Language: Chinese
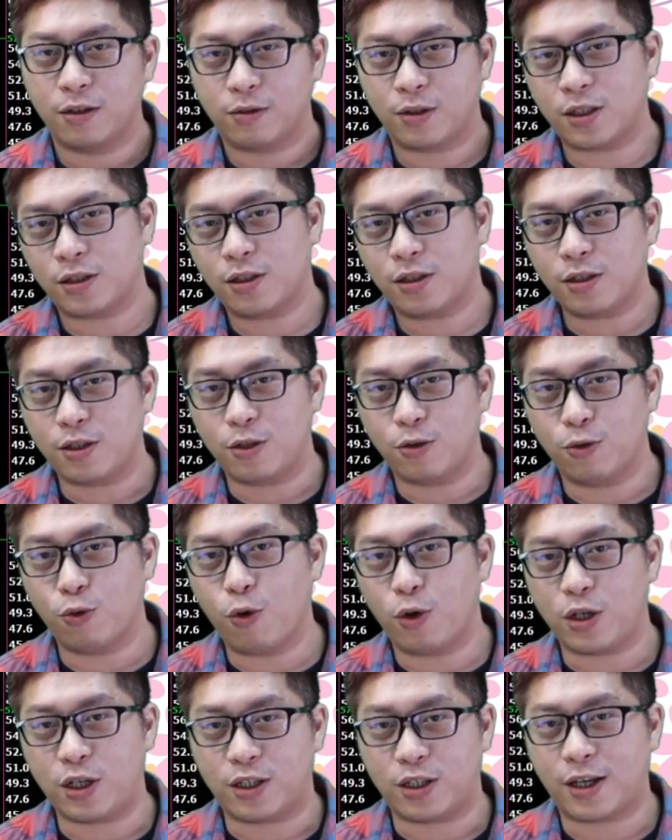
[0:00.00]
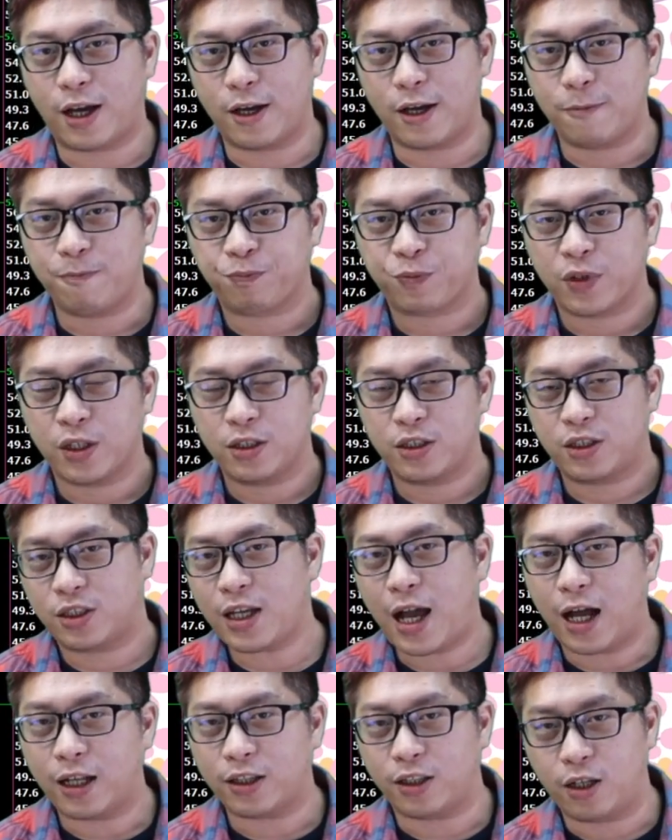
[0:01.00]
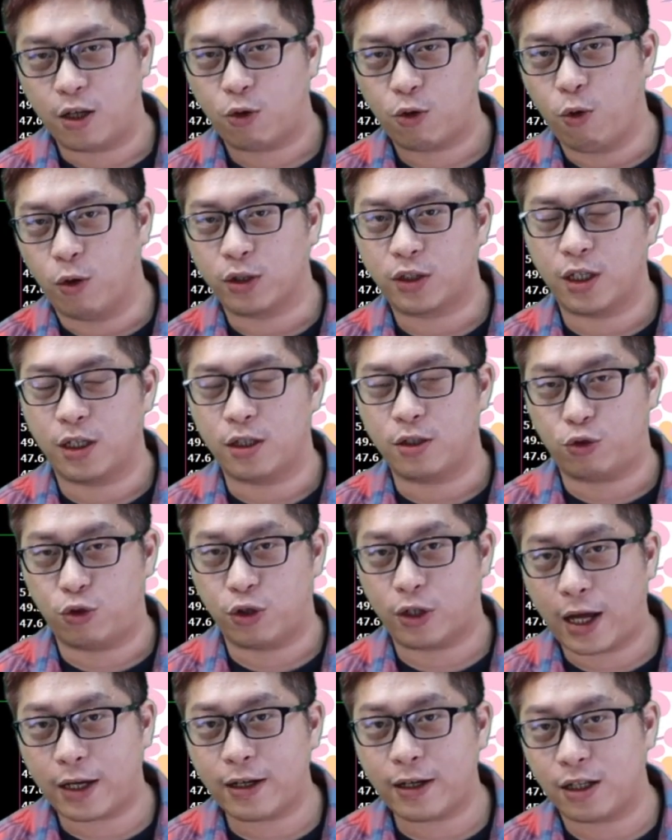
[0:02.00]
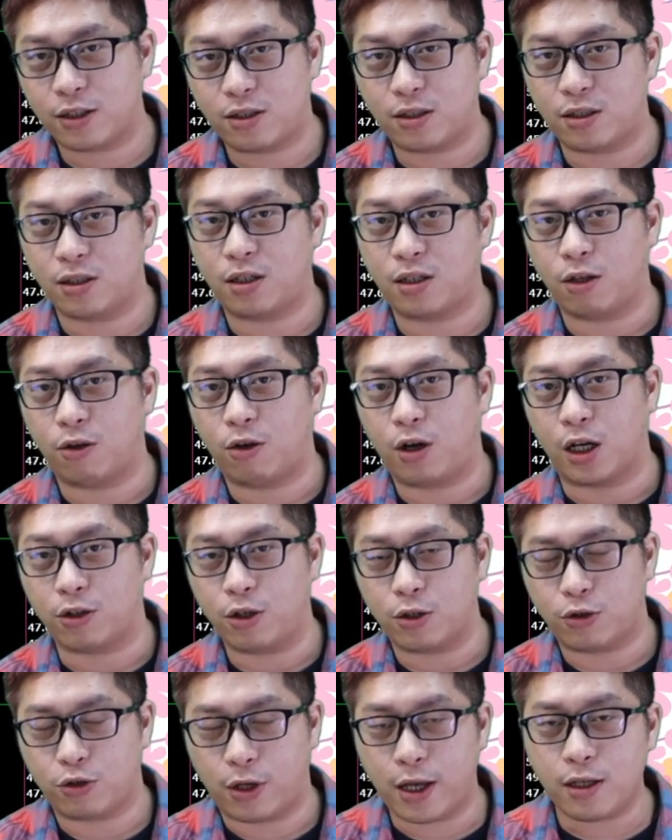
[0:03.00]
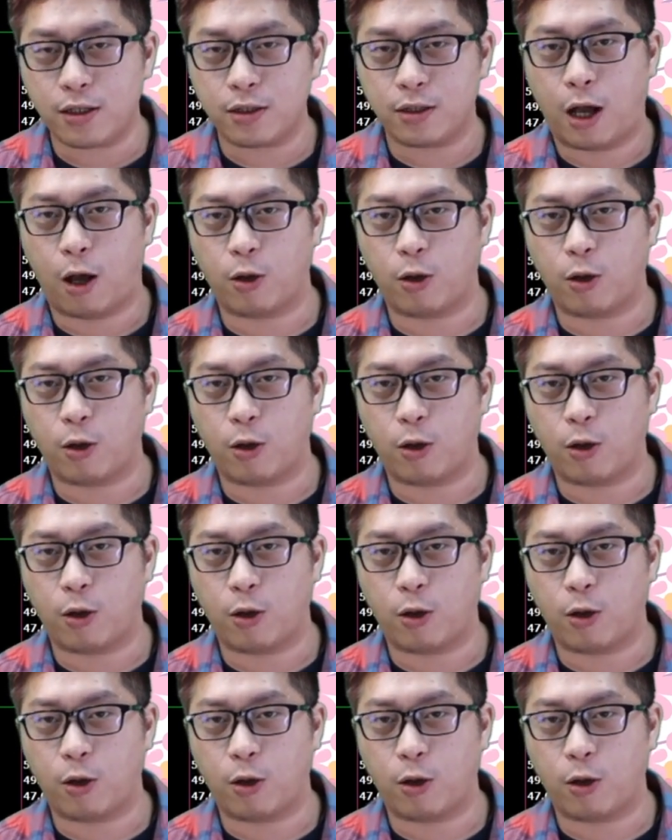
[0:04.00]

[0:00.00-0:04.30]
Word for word: 但是如果你在下跌的过程，你去看它支撑的话，你会觉得哎，